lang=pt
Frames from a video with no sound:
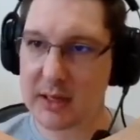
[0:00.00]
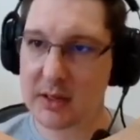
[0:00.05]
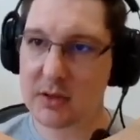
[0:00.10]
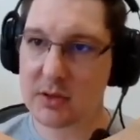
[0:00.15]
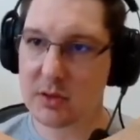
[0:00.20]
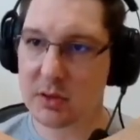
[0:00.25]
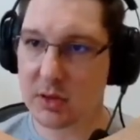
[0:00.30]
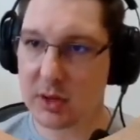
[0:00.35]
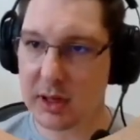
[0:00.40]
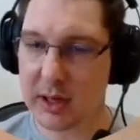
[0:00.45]
e
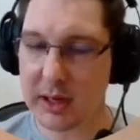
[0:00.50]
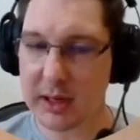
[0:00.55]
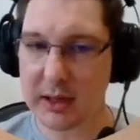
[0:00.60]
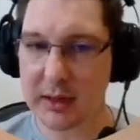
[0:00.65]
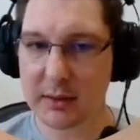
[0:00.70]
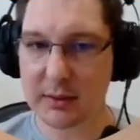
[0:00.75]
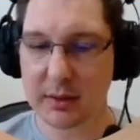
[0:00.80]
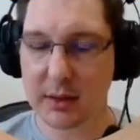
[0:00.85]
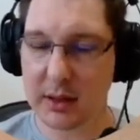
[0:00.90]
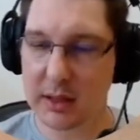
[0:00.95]

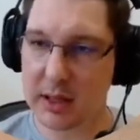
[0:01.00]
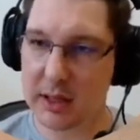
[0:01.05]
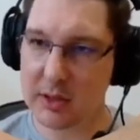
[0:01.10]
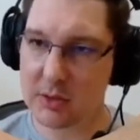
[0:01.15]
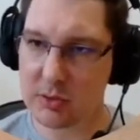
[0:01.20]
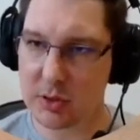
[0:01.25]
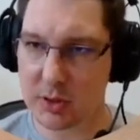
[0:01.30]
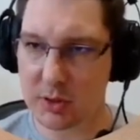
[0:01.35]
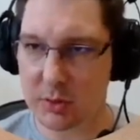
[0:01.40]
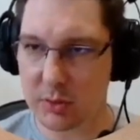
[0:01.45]
deslogar, criar
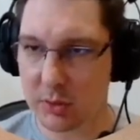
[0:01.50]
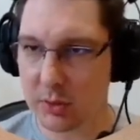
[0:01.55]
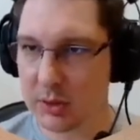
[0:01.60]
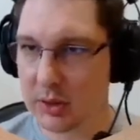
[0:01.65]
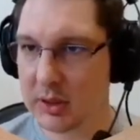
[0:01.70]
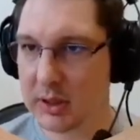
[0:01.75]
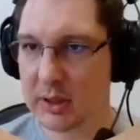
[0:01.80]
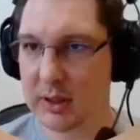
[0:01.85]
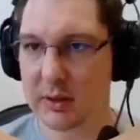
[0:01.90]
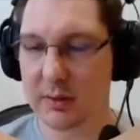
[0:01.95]
sua
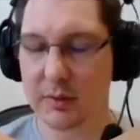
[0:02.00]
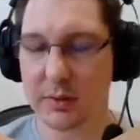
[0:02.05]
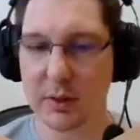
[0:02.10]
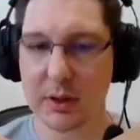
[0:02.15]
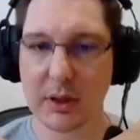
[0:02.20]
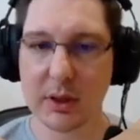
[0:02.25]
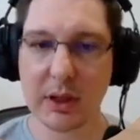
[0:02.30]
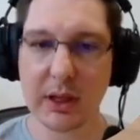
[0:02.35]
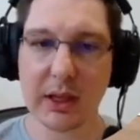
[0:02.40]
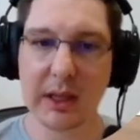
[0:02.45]
conta,
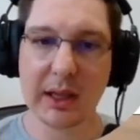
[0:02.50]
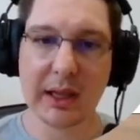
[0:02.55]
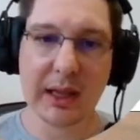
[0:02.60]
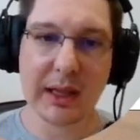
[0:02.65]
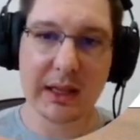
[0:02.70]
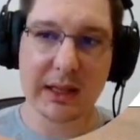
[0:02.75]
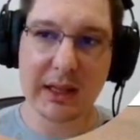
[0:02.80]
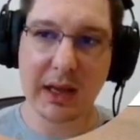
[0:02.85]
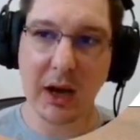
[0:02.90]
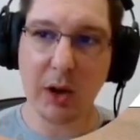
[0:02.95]
enfim,
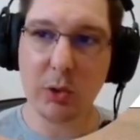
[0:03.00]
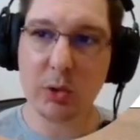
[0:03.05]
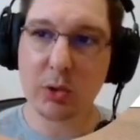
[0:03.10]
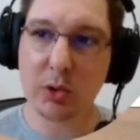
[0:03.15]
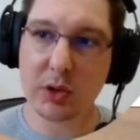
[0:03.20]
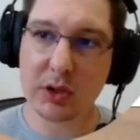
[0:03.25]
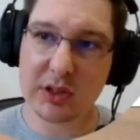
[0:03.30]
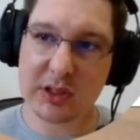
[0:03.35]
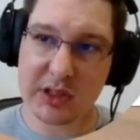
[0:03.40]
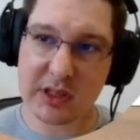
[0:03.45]
e a
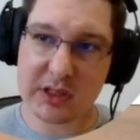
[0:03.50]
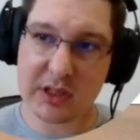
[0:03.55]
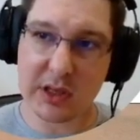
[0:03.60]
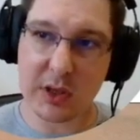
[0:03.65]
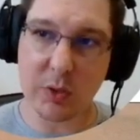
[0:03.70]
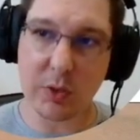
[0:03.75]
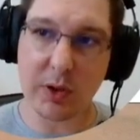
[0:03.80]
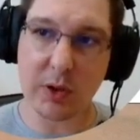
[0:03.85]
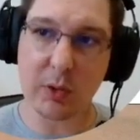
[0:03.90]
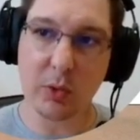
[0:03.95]

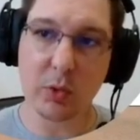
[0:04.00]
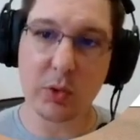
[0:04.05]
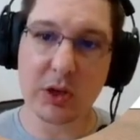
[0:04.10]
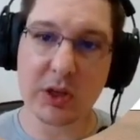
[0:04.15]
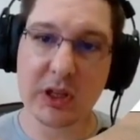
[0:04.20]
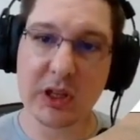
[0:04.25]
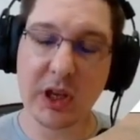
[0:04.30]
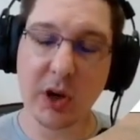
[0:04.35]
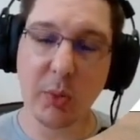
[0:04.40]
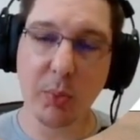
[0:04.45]
autorização. O
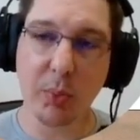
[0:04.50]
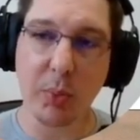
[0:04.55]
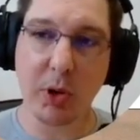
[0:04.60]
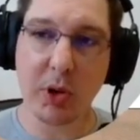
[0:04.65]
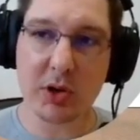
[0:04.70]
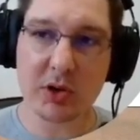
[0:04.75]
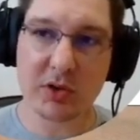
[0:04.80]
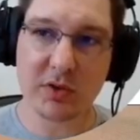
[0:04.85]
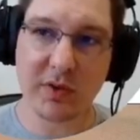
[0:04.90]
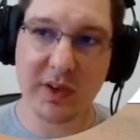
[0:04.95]
que eu
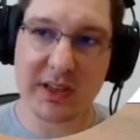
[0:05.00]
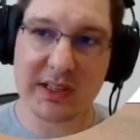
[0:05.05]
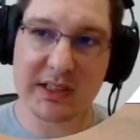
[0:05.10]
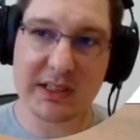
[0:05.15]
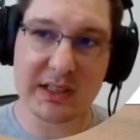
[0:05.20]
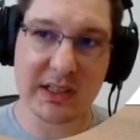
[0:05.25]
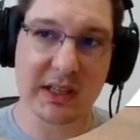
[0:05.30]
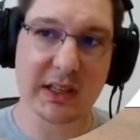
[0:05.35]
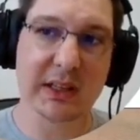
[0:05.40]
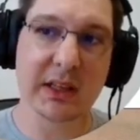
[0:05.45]
posso
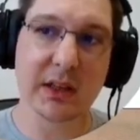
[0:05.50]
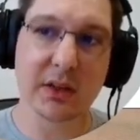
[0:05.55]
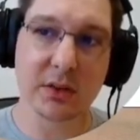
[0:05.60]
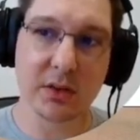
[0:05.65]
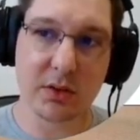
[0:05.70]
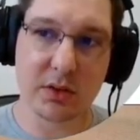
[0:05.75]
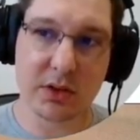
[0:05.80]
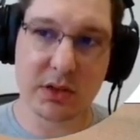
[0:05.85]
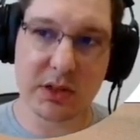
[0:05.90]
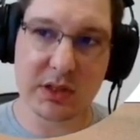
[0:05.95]
fazer
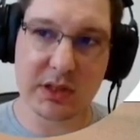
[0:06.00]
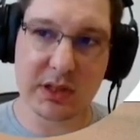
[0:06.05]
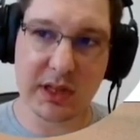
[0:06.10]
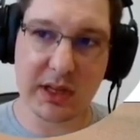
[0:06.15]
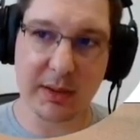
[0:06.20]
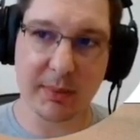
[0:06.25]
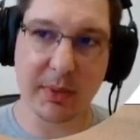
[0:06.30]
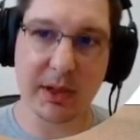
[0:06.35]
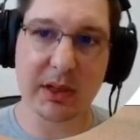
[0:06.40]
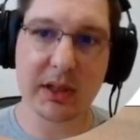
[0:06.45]
dentro do
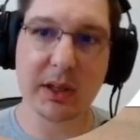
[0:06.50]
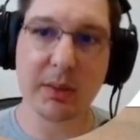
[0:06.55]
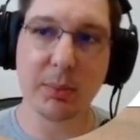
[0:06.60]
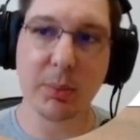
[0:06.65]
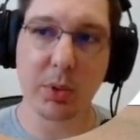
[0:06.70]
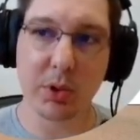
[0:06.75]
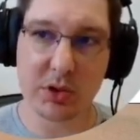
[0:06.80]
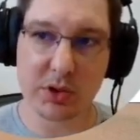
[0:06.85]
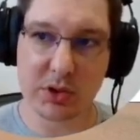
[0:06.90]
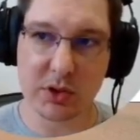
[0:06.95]
sistema
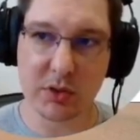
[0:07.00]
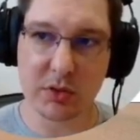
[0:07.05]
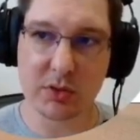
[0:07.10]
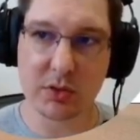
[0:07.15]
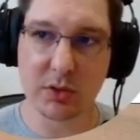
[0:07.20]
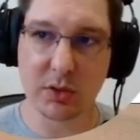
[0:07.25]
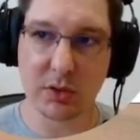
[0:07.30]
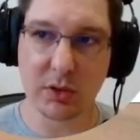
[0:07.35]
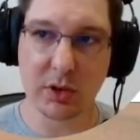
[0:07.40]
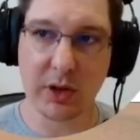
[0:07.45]
depois que eu
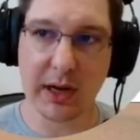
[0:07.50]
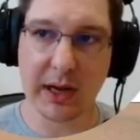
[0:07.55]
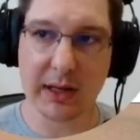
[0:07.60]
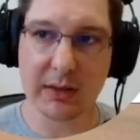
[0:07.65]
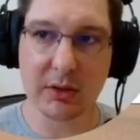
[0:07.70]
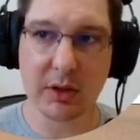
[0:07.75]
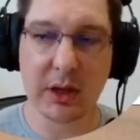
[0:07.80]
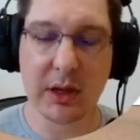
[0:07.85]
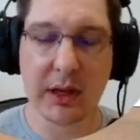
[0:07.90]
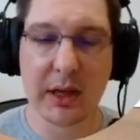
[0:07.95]
estou logado.
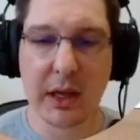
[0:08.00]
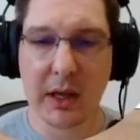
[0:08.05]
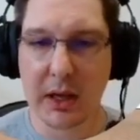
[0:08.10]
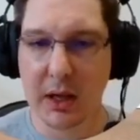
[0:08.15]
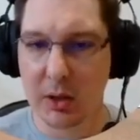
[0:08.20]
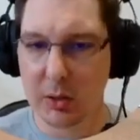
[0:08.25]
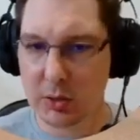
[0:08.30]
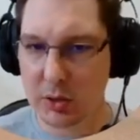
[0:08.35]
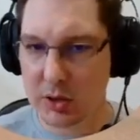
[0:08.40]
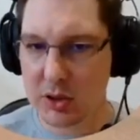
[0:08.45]

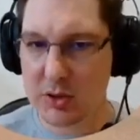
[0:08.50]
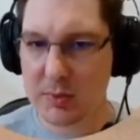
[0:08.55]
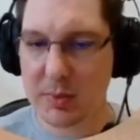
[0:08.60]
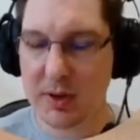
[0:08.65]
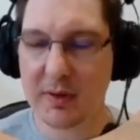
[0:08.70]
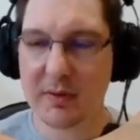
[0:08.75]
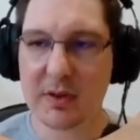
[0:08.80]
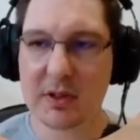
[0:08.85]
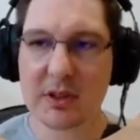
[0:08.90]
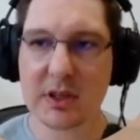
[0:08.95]
Eu trouxe
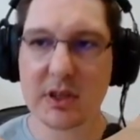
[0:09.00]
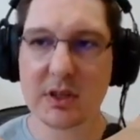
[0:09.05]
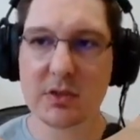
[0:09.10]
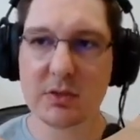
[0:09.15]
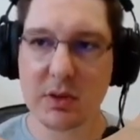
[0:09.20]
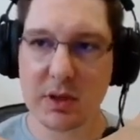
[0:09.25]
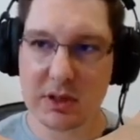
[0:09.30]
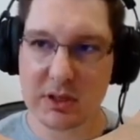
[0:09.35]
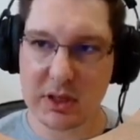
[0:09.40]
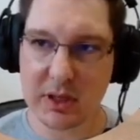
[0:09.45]
para vocês
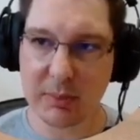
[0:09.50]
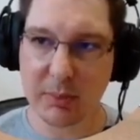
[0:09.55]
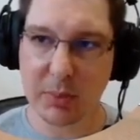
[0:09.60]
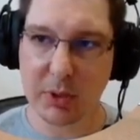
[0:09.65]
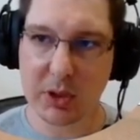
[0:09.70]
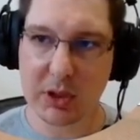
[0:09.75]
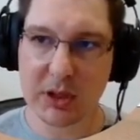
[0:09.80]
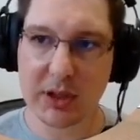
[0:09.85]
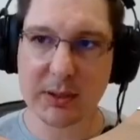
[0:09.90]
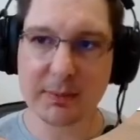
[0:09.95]
um
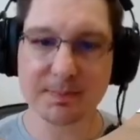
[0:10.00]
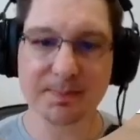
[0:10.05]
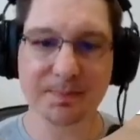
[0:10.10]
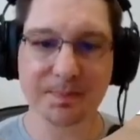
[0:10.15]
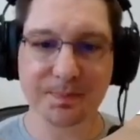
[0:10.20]
exemplo aqui